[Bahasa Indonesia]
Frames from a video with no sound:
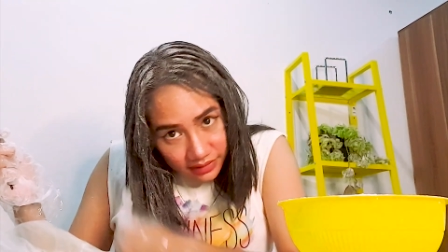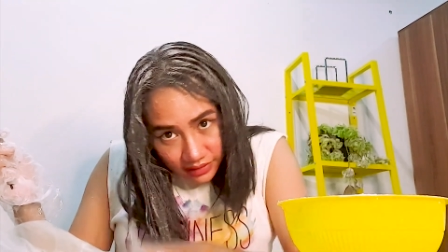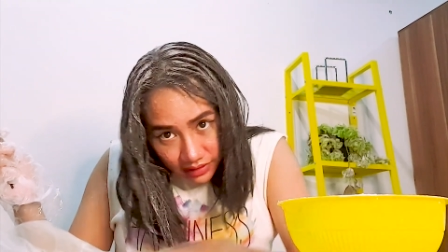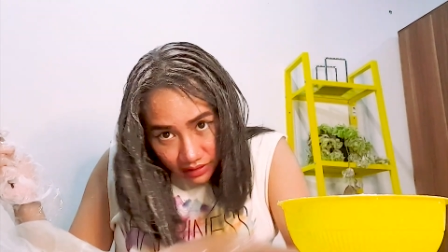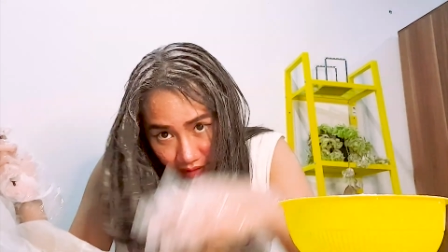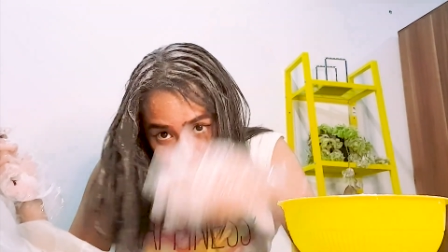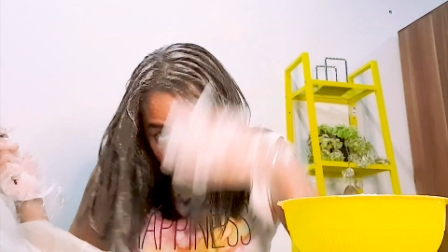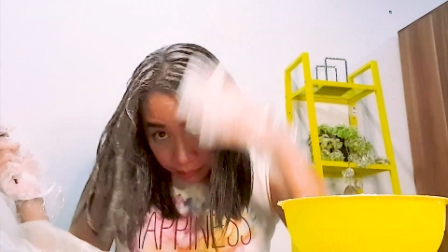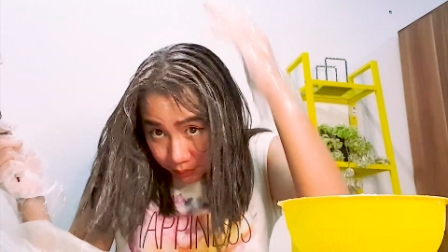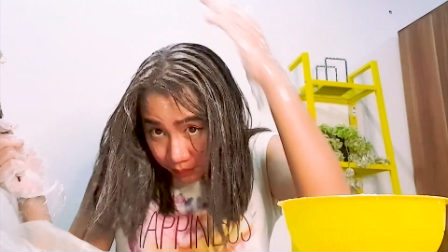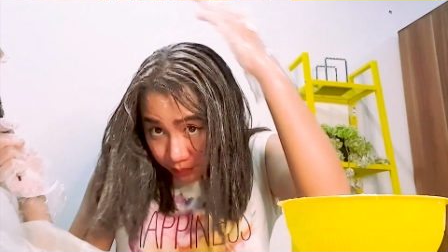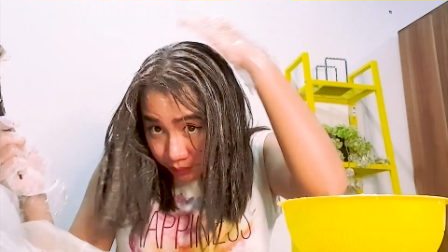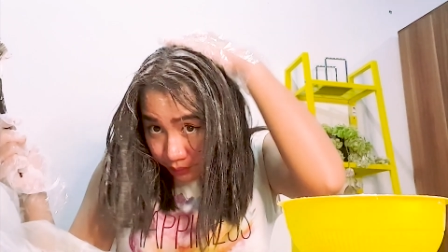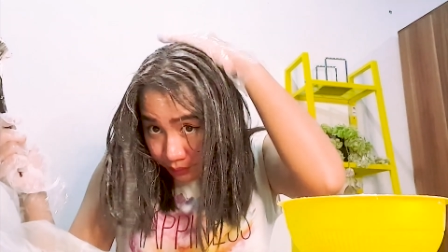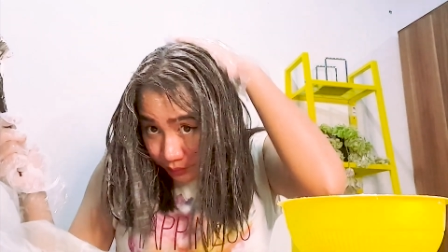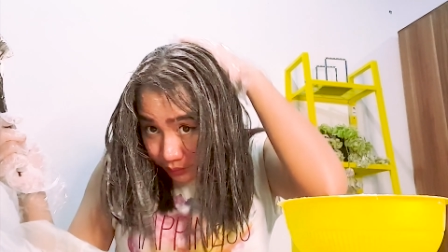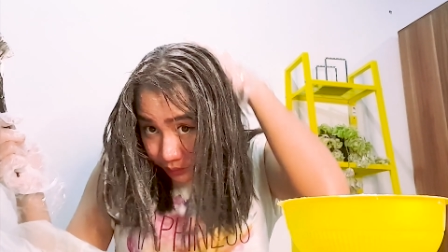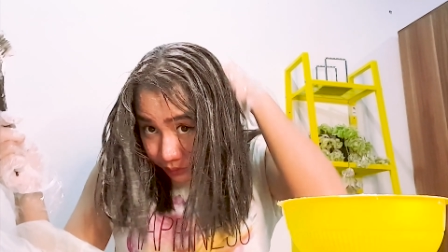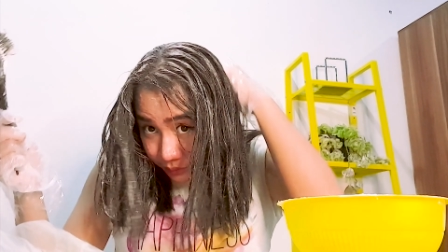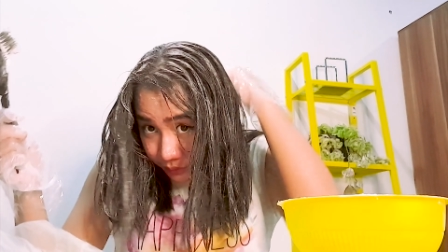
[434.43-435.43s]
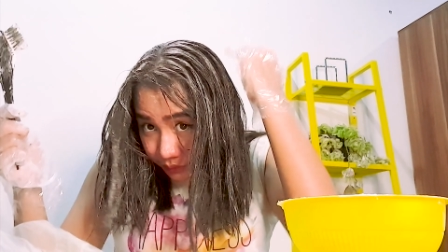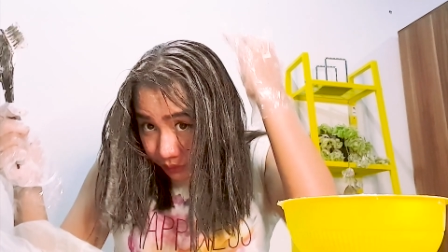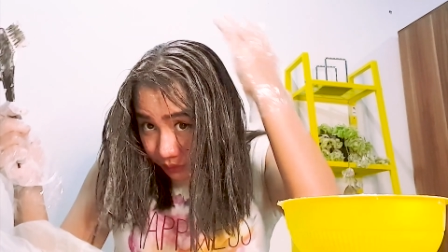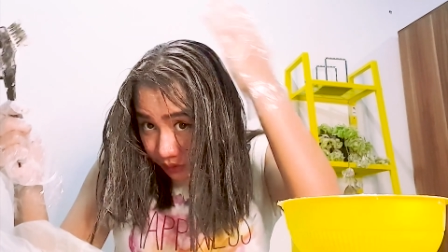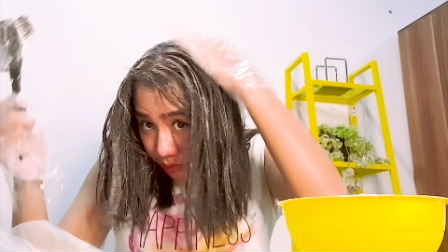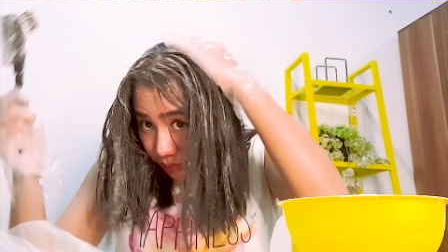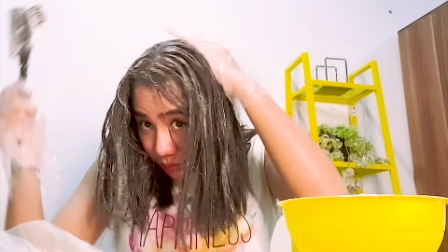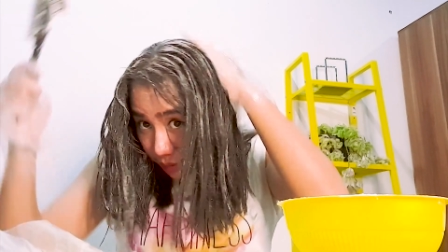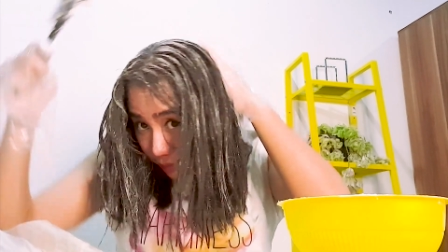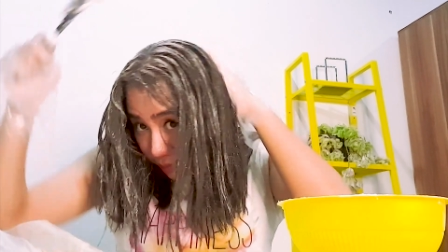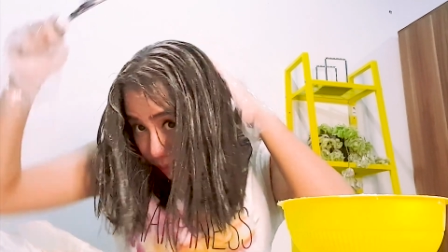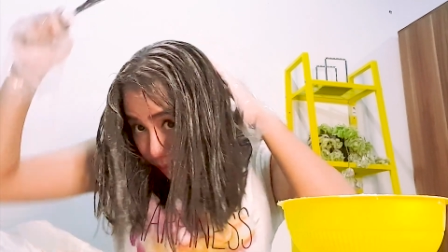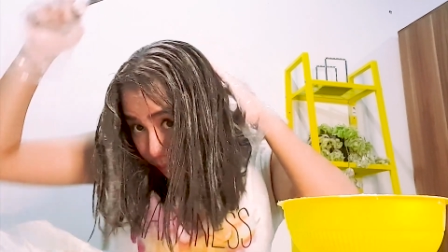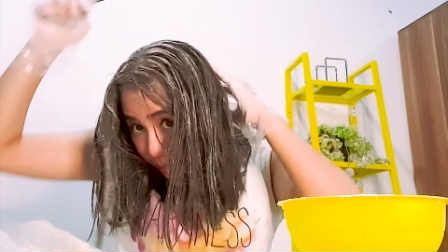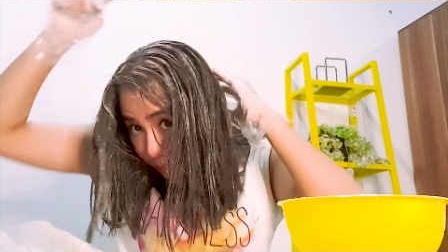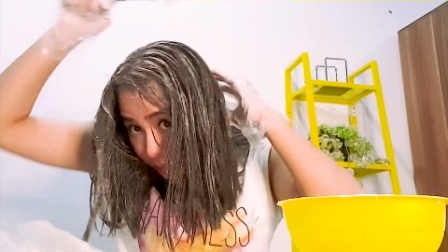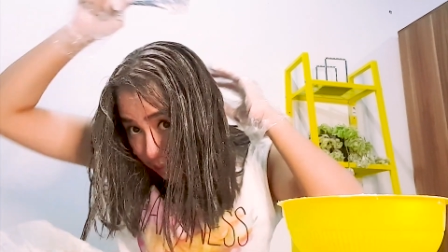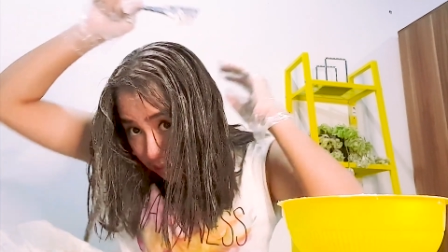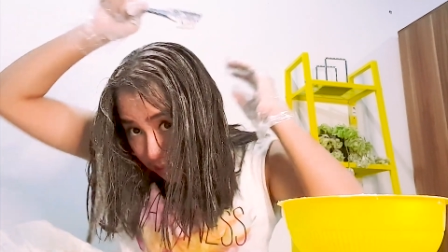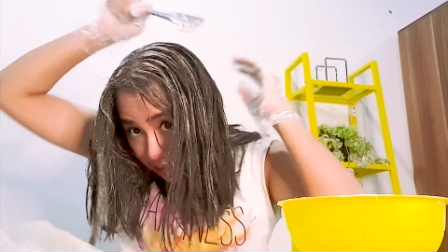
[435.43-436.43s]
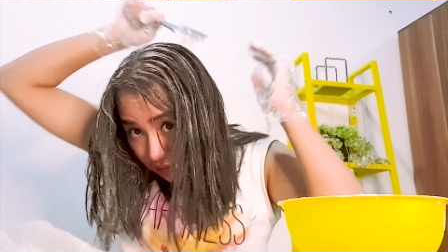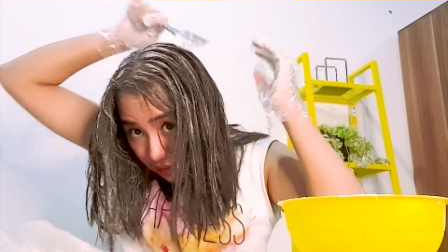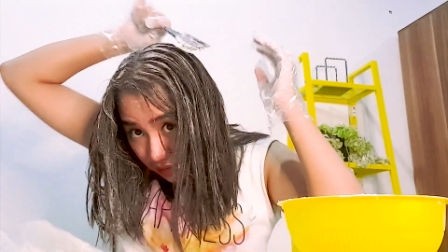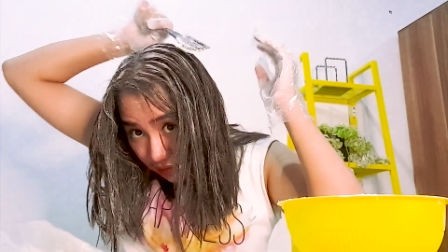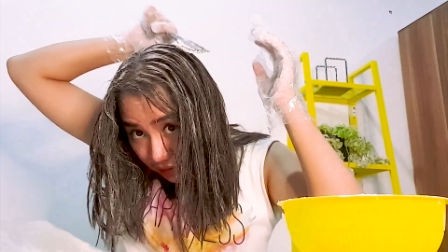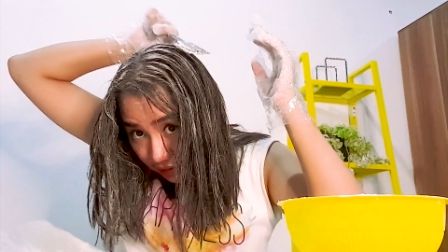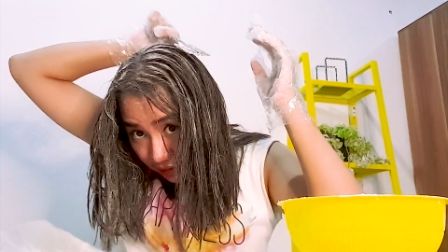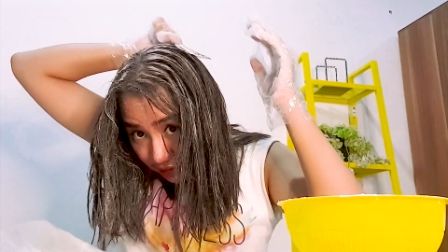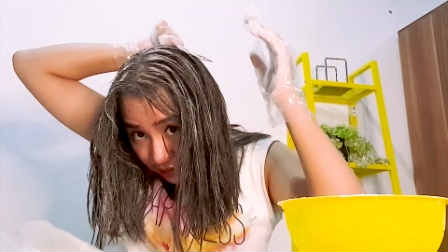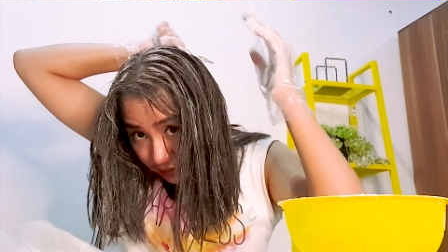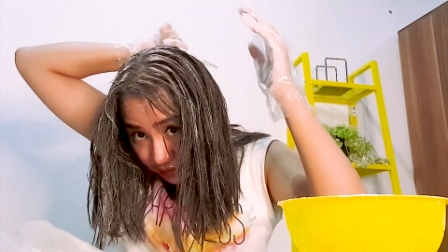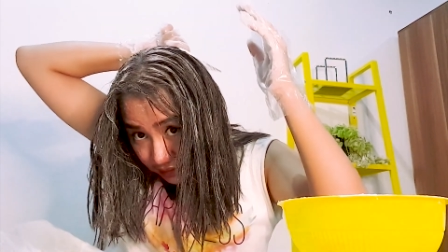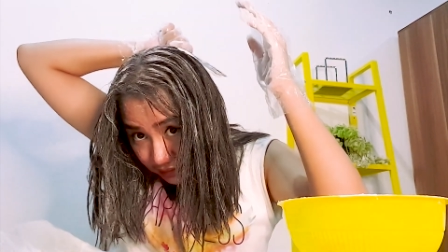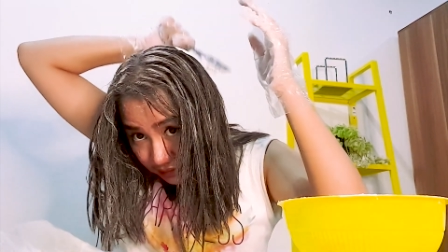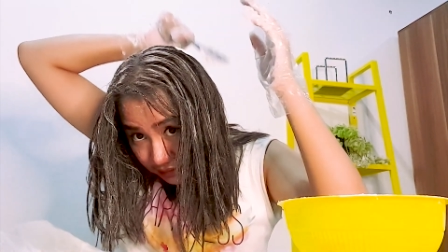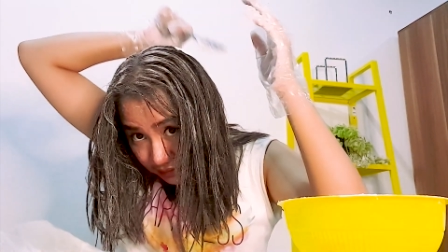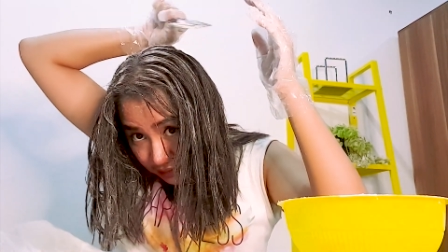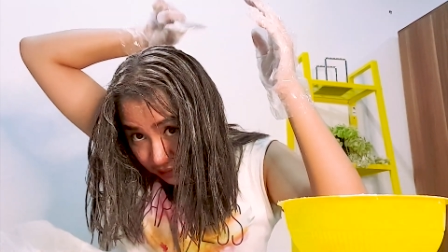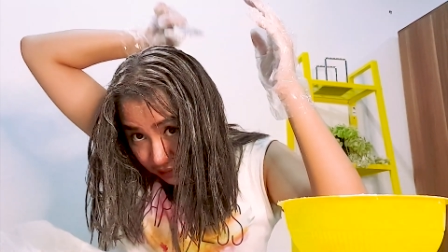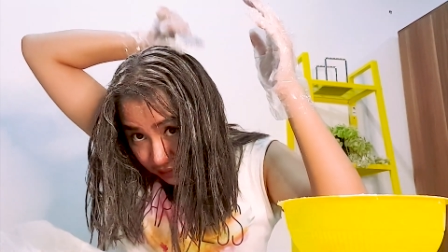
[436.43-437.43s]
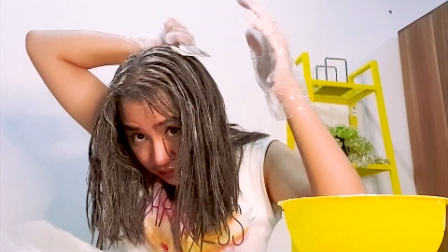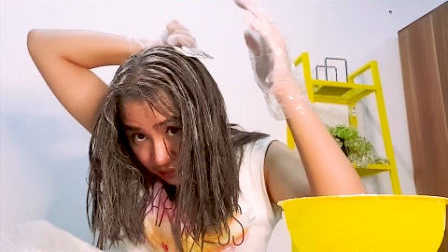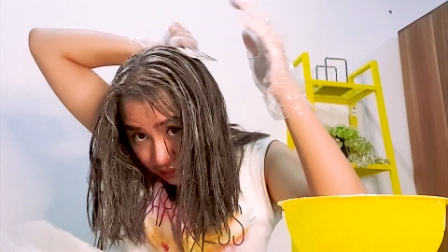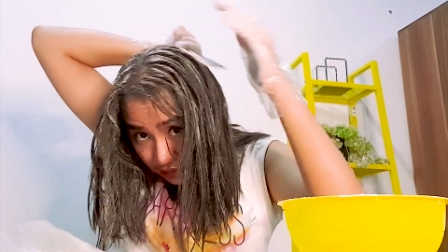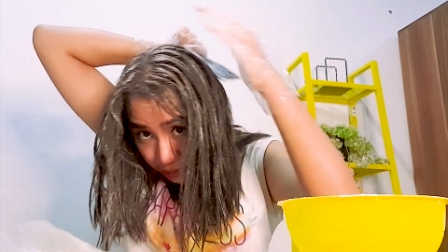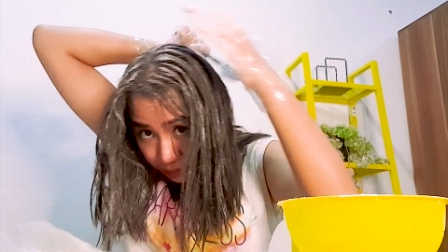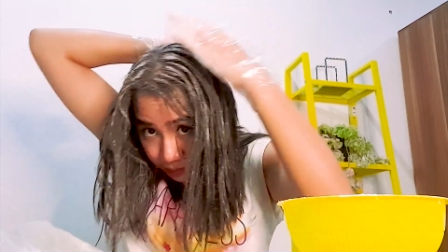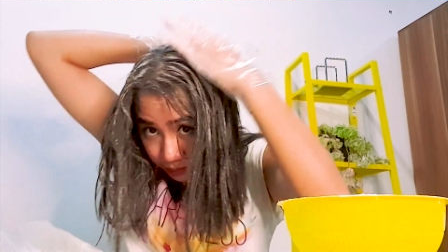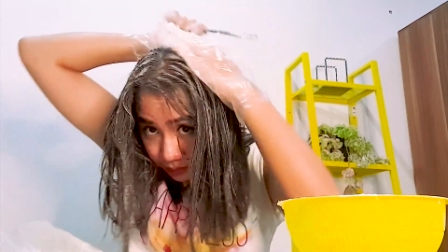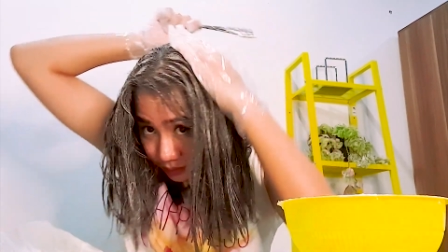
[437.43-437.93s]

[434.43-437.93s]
um, nem nem sini kali yuk